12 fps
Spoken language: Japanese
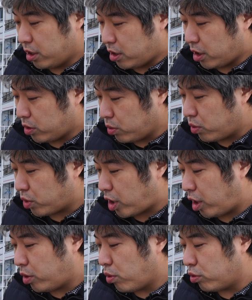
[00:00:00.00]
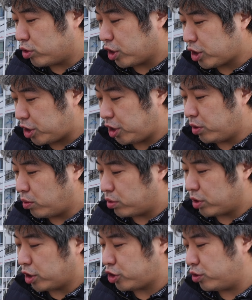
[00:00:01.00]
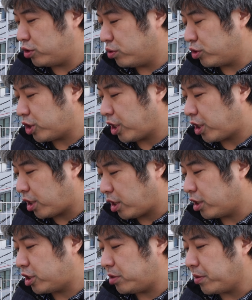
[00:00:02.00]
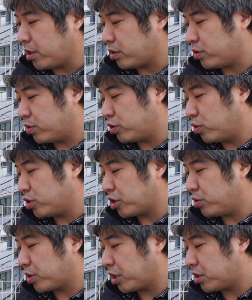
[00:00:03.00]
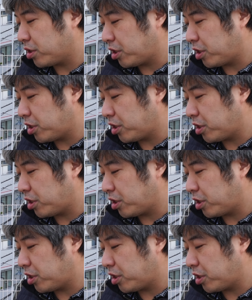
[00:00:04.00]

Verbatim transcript: であと警告なしに録画終了してからしばらくその操作を受